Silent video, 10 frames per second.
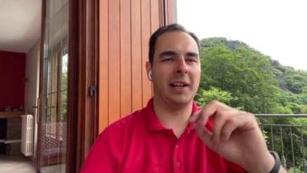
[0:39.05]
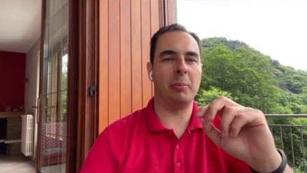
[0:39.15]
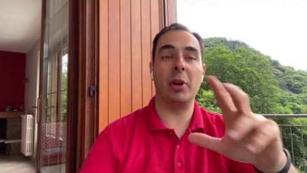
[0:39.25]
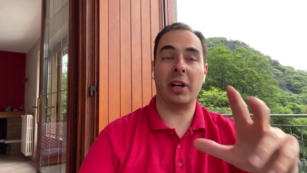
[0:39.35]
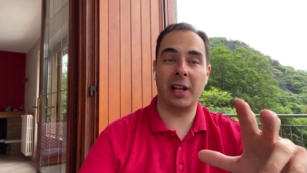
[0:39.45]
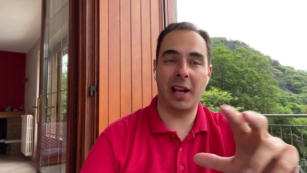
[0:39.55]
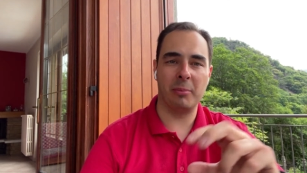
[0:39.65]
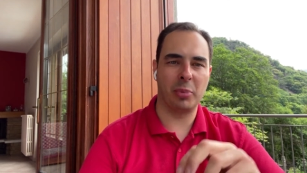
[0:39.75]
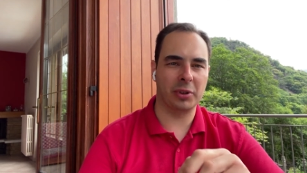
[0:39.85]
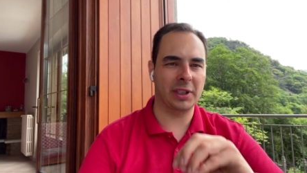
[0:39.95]
e perché è
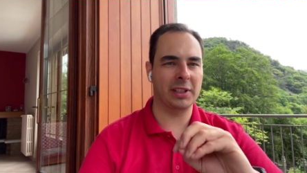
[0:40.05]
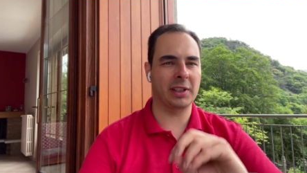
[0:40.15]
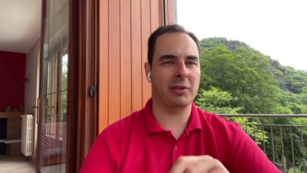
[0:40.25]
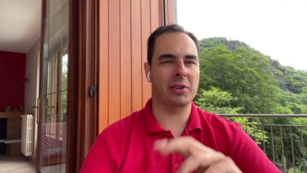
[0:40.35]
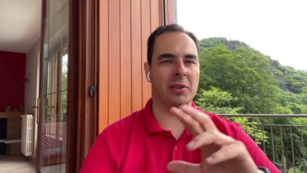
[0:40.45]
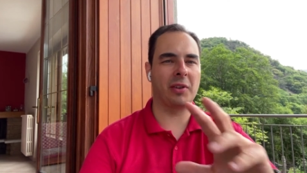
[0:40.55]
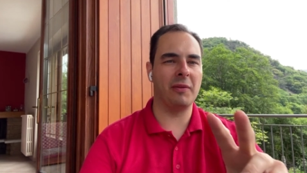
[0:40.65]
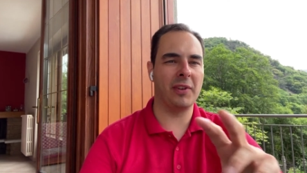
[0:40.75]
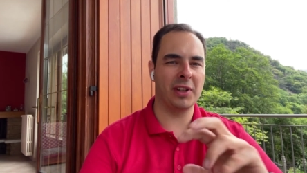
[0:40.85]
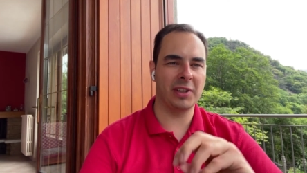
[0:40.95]
importante questo
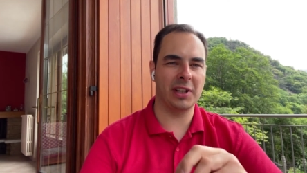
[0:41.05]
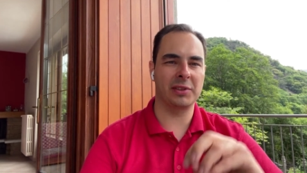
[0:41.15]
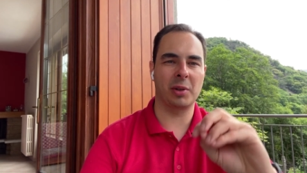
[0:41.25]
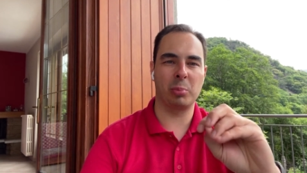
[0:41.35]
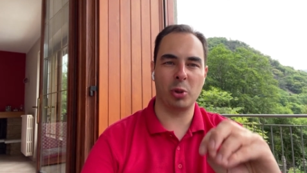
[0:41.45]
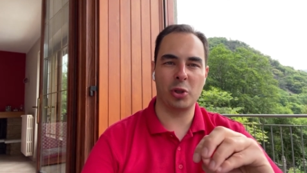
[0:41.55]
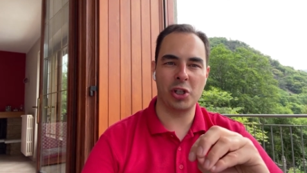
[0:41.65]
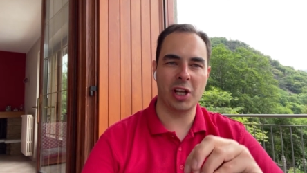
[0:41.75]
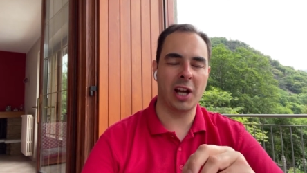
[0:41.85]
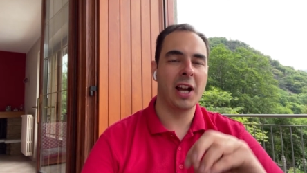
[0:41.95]
convegno di
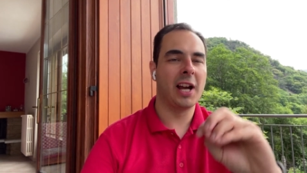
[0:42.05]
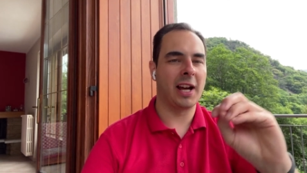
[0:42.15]
antropologia